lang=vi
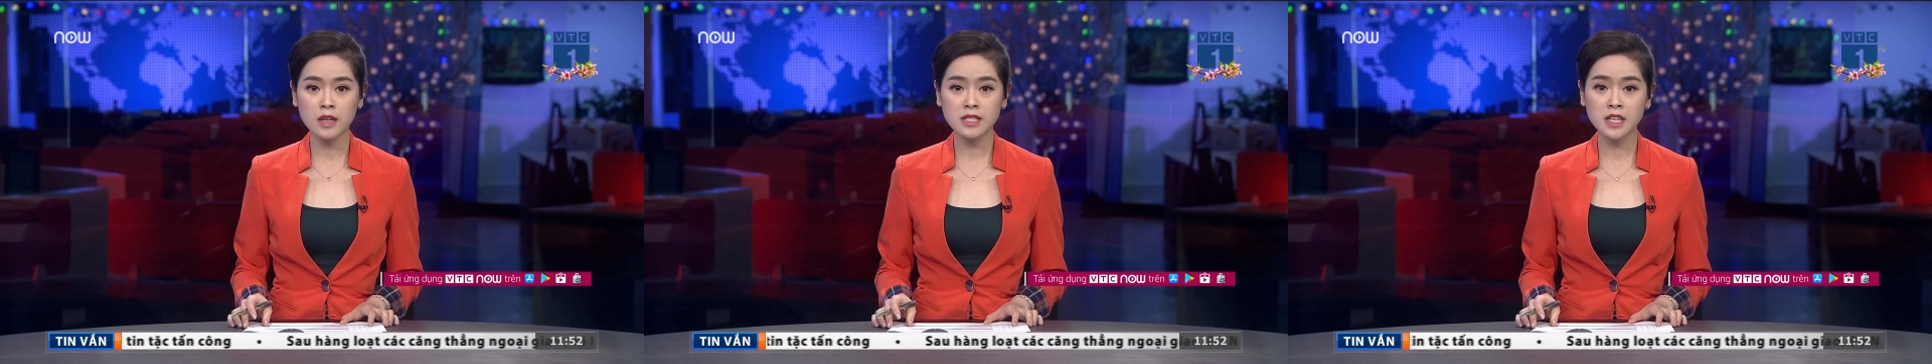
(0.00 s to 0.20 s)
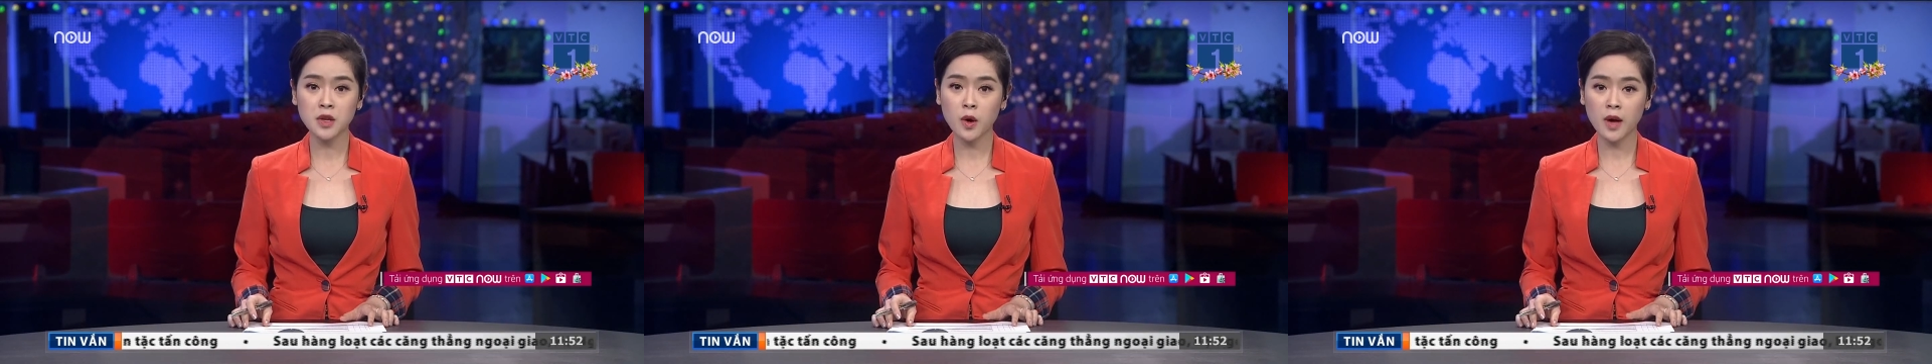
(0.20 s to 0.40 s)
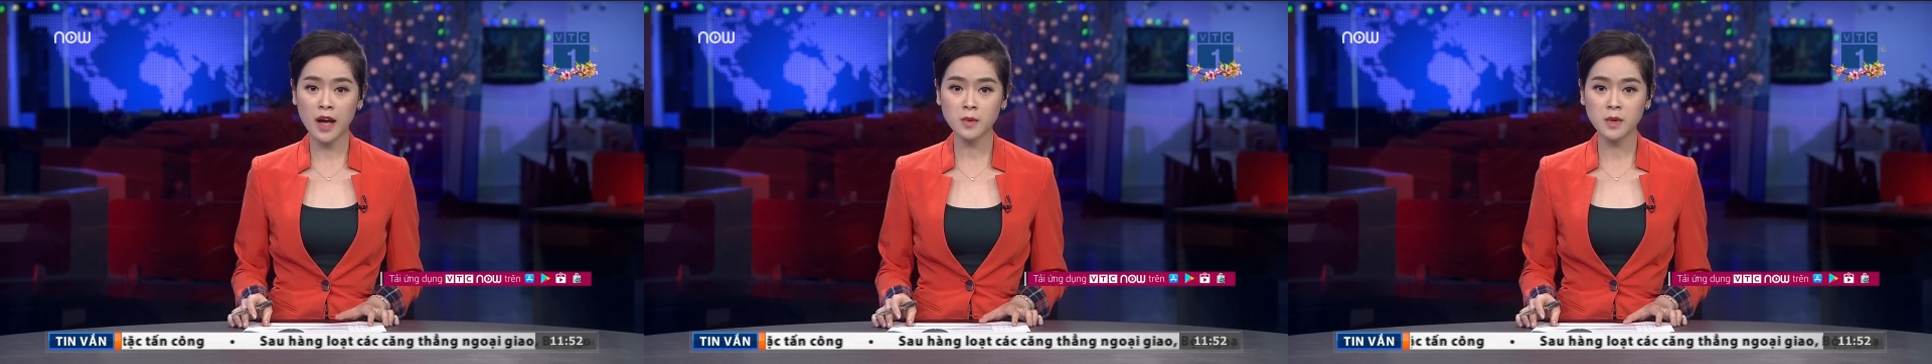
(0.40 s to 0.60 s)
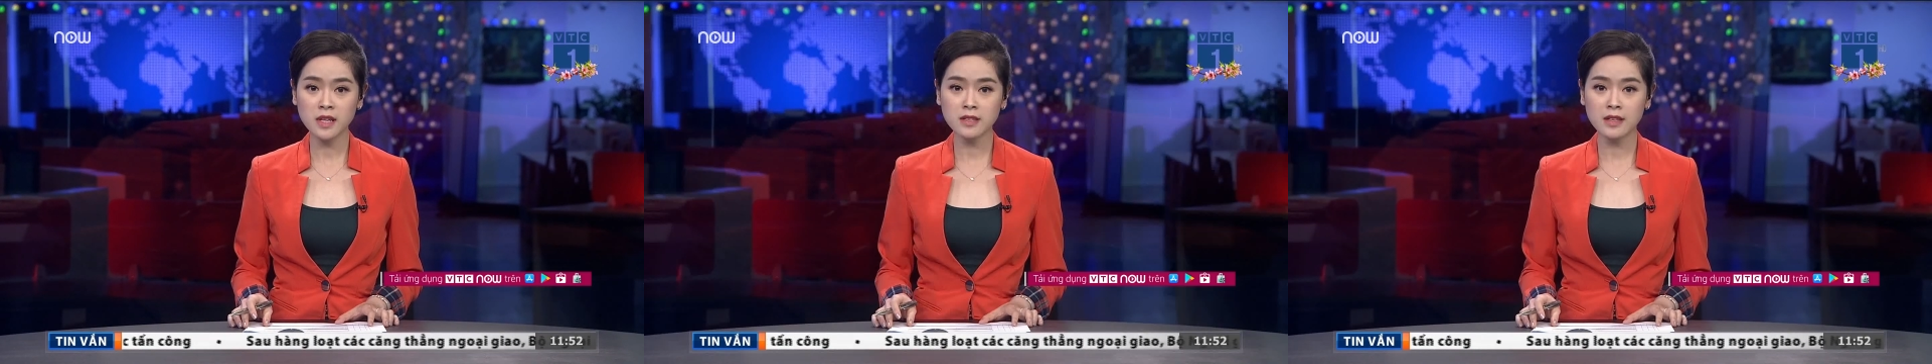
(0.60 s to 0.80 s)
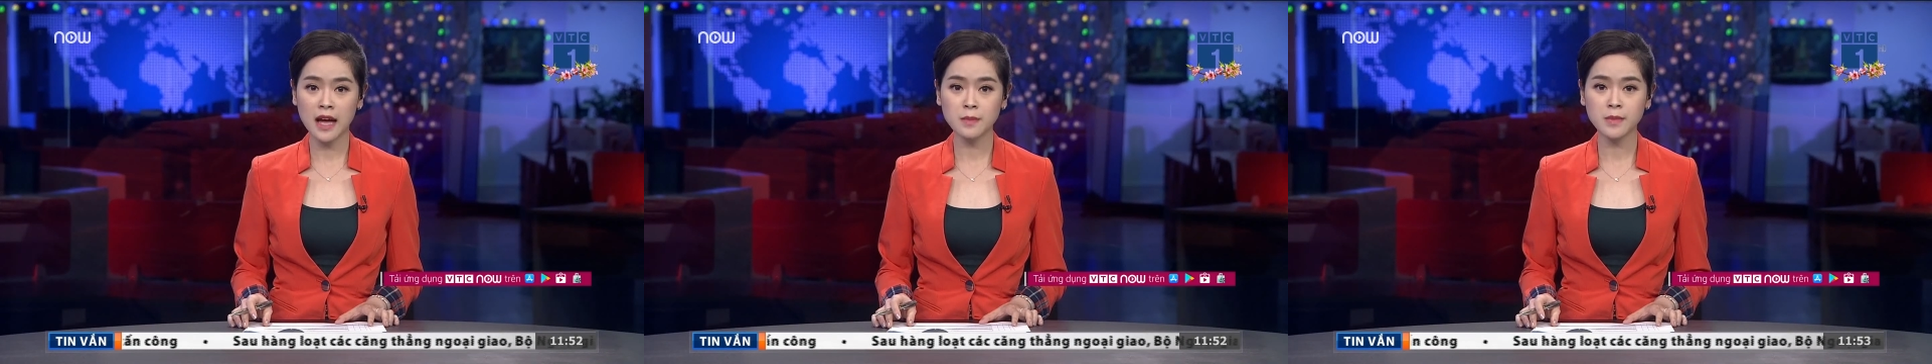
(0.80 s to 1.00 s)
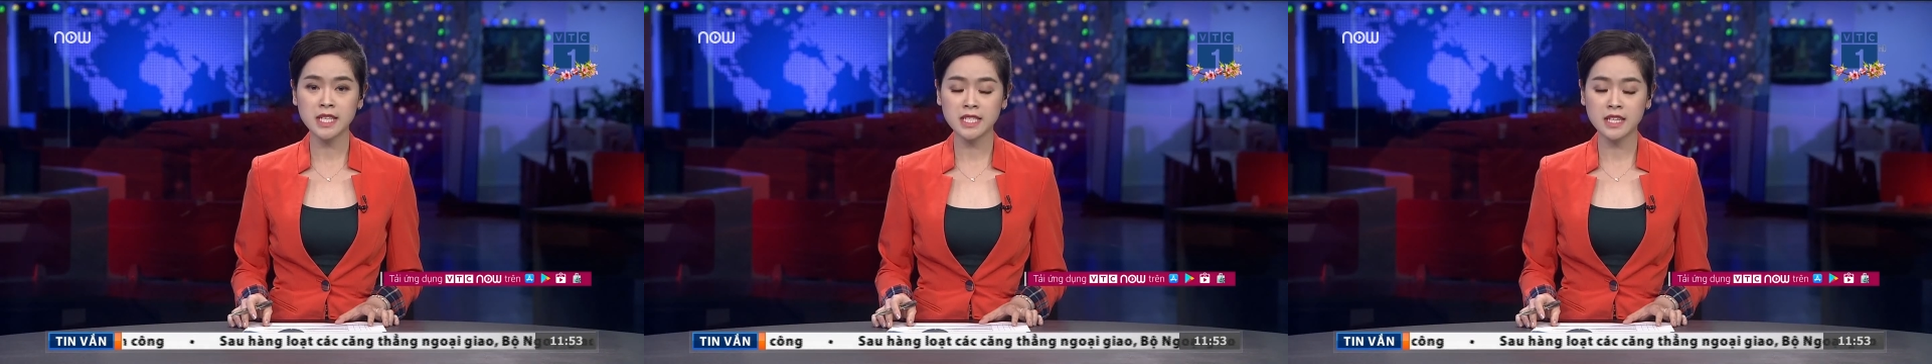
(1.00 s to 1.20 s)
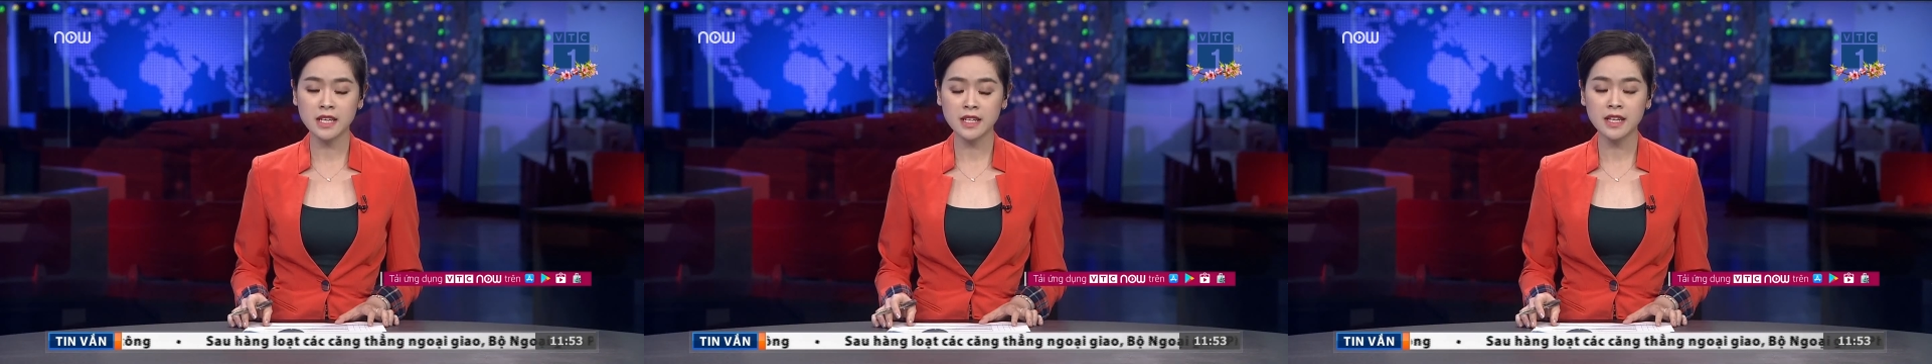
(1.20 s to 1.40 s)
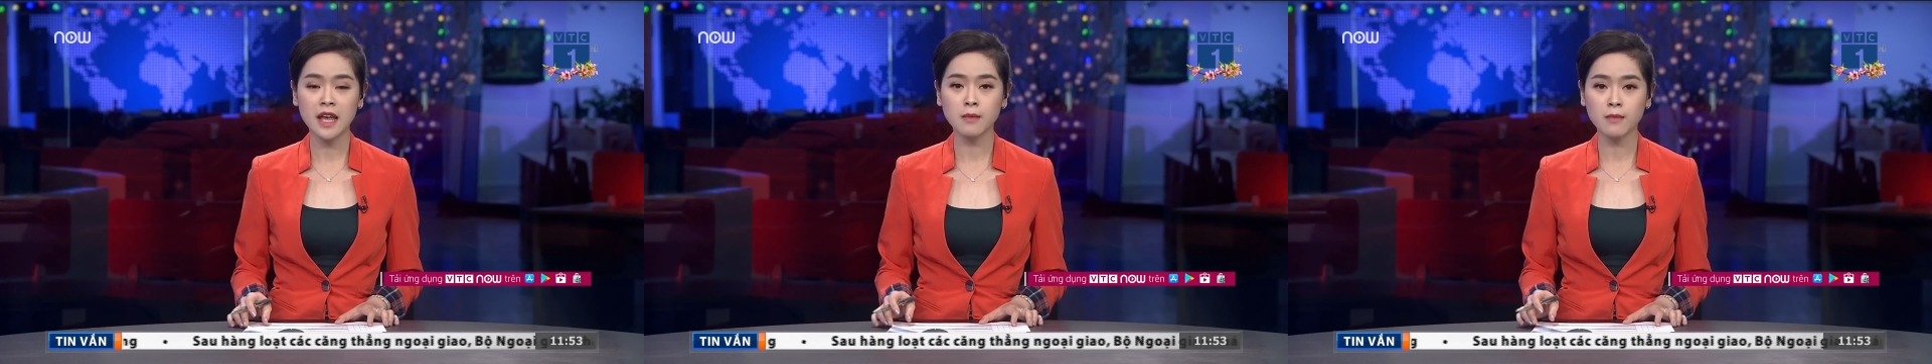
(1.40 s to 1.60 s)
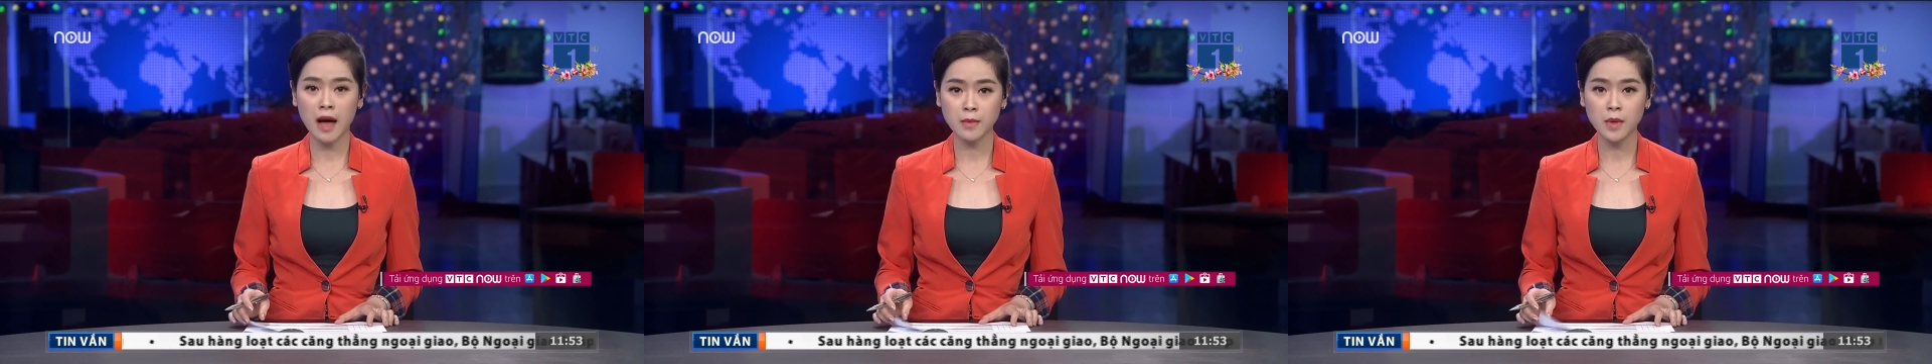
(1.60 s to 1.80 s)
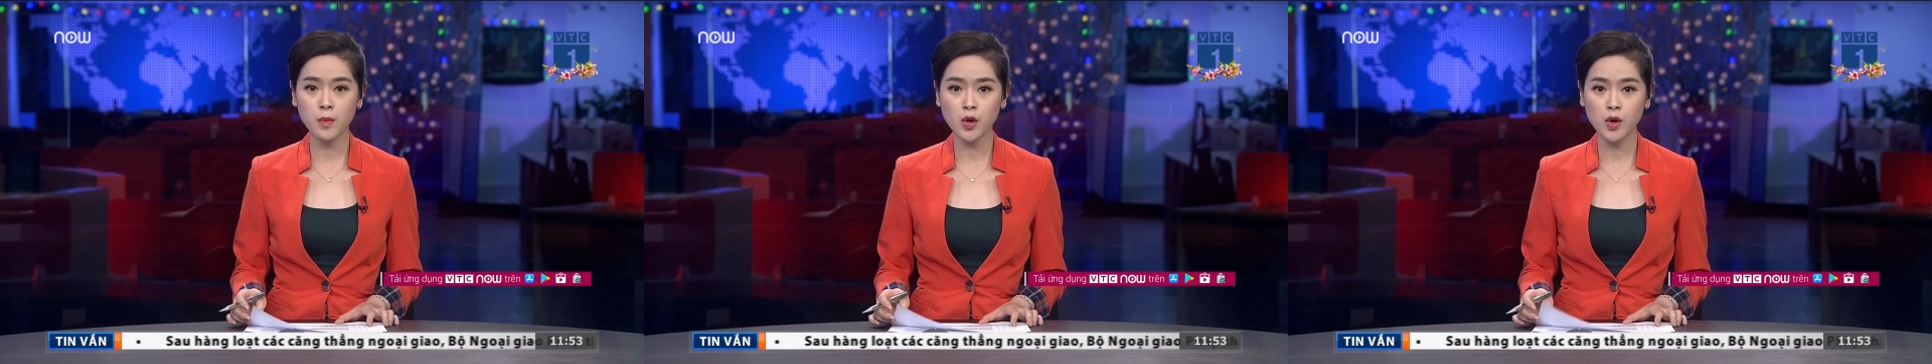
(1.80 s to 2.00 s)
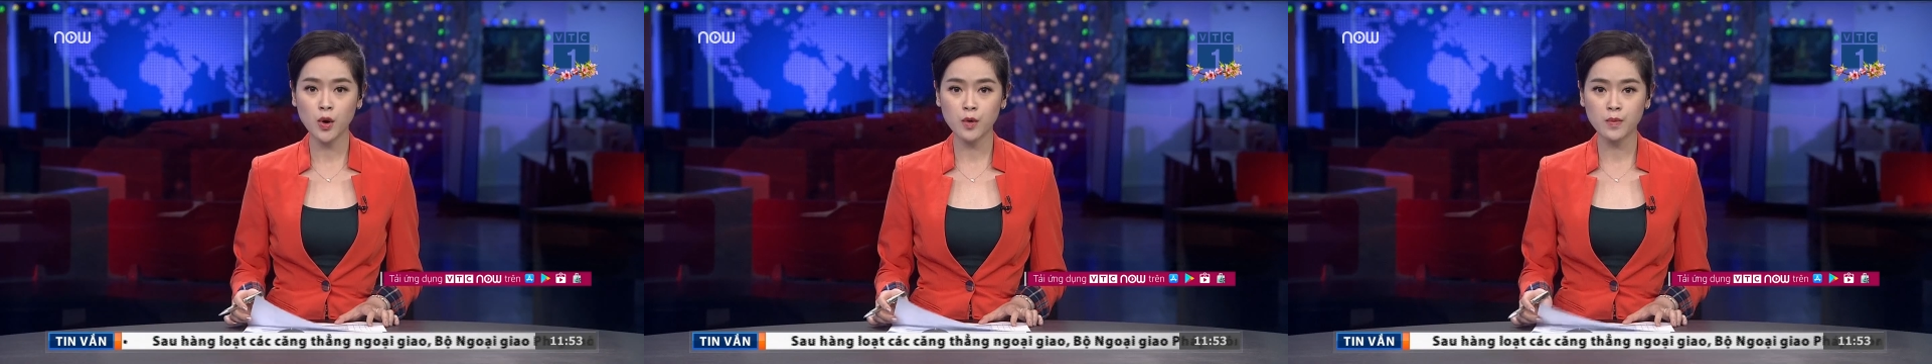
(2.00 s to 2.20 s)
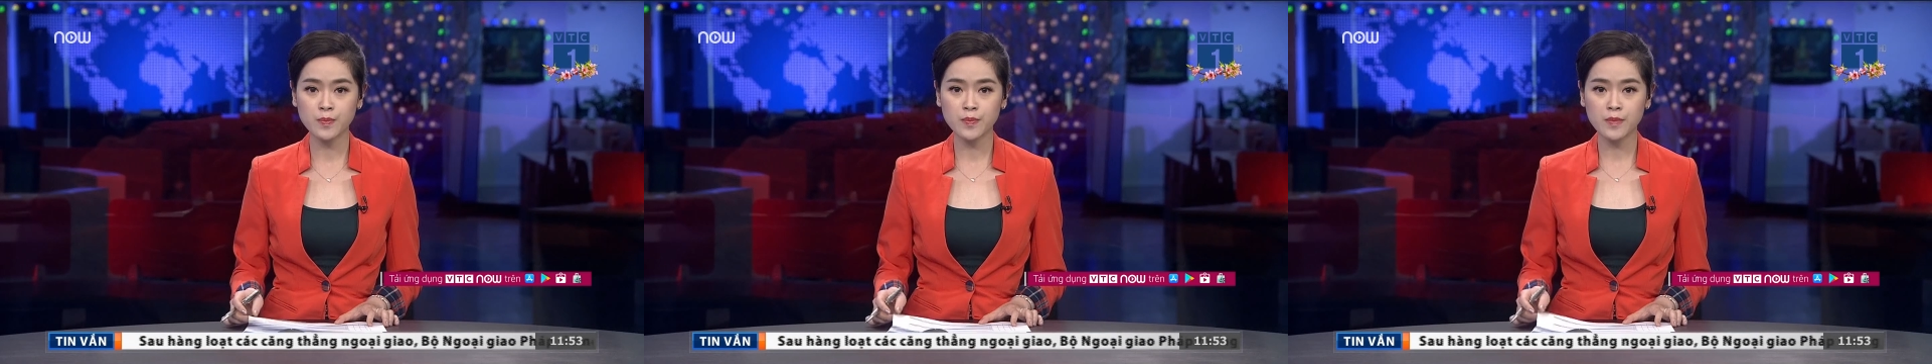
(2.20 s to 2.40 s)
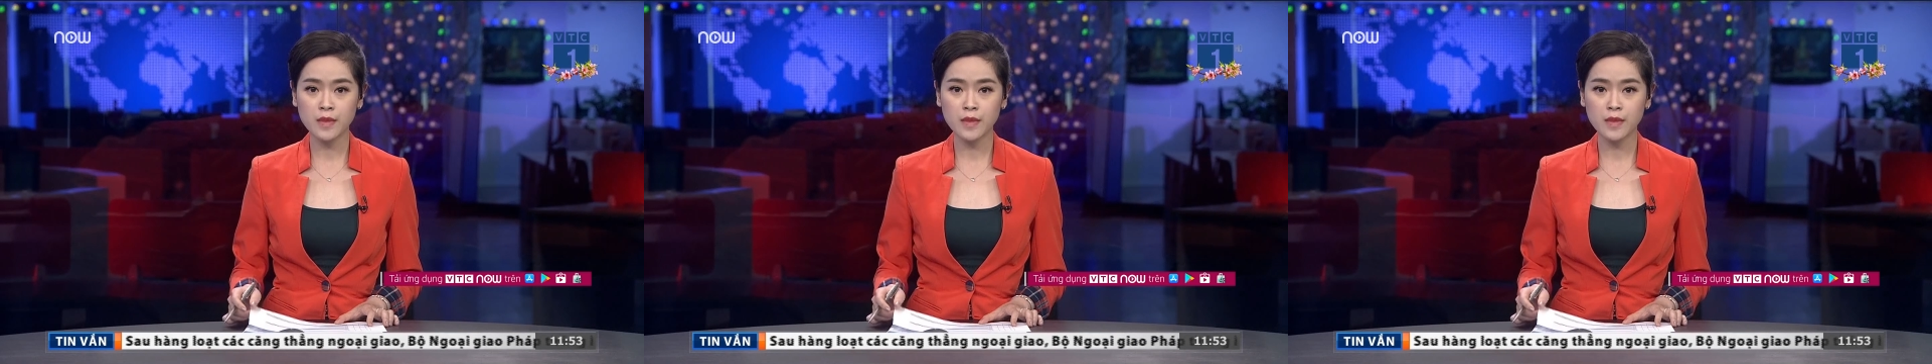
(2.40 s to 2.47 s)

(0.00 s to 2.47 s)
nhiệt độ cao nhất từ 29 đến 31 độ.